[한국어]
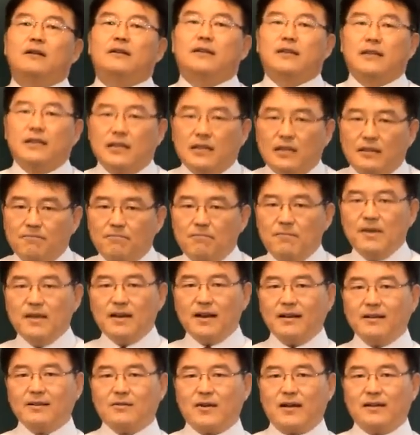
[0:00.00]

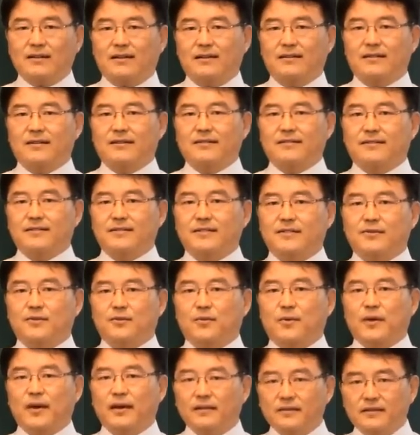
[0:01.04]
긴밀한 관계라는 것이죠.
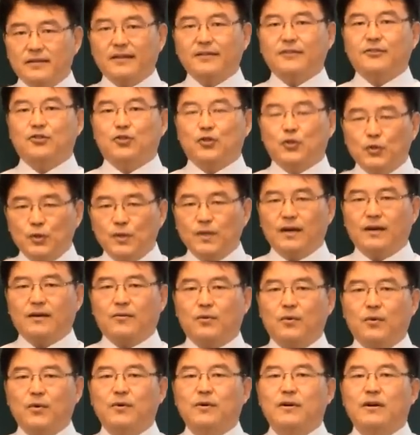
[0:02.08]
굉장히
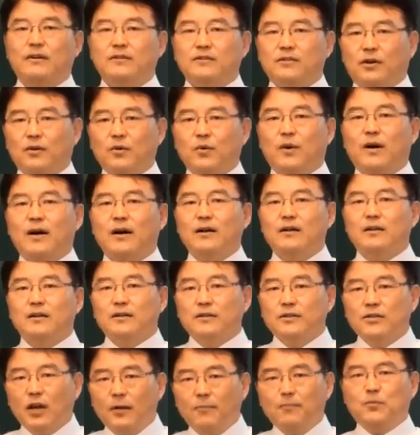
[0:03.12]
중요하고 서로가
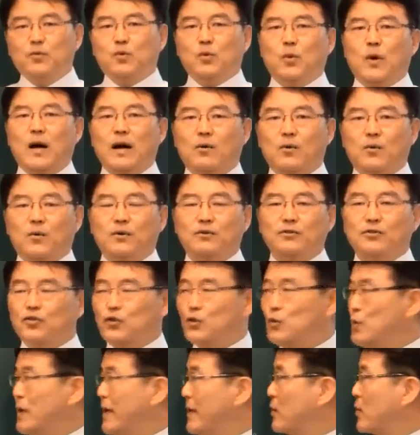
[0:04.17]
협조하고
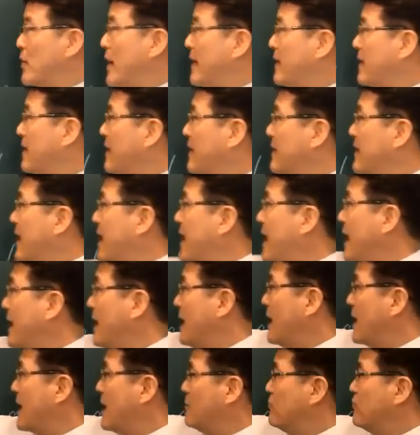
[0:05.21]
중요한 관계다. 얘가
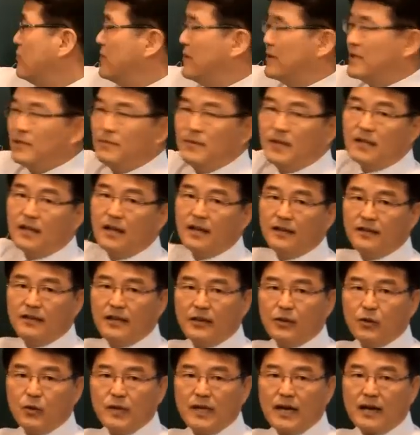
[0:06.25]
하나가 무너지면
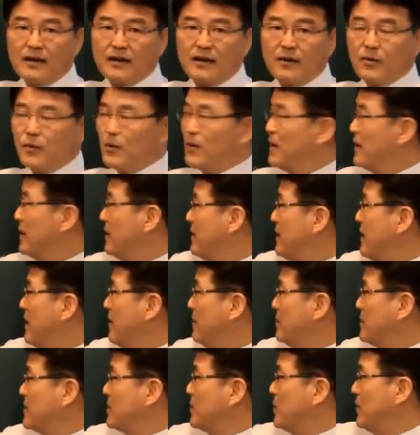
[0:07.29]
얘도 약하고 얘
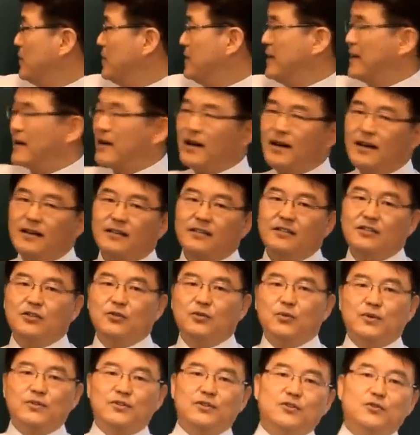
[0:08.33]
없어도 얘가
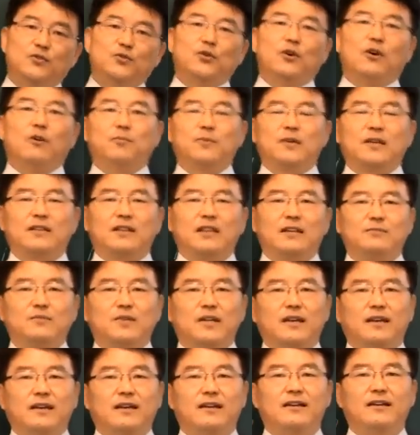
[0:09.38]
이루어질 수 없기
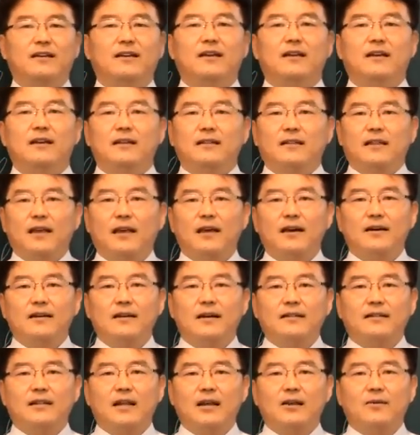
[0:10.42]
때문에
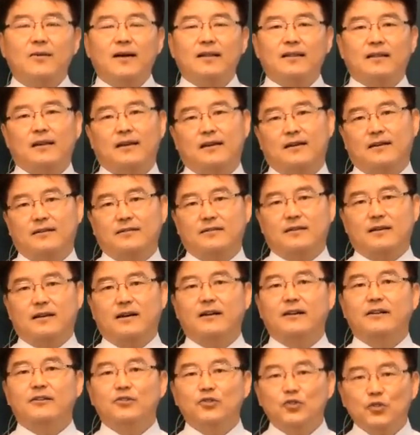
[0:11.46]
태어난 달과 태어난
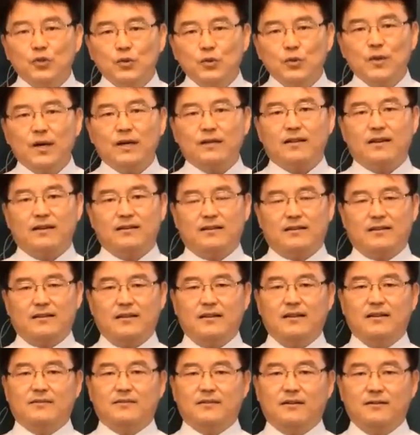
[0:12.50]
시가 중요하다
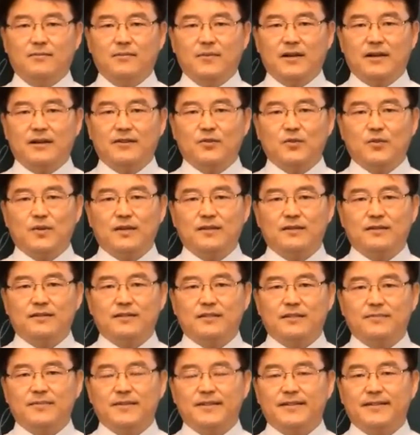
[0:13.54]
이렇게 설명할 수가 있는
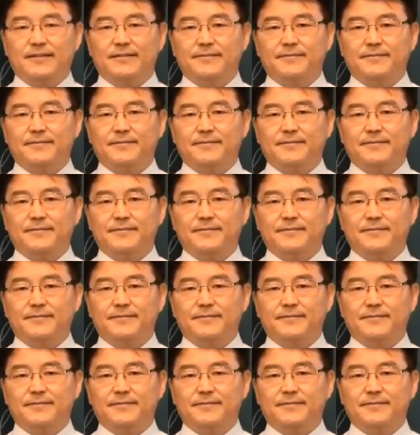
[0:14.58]
것입니다.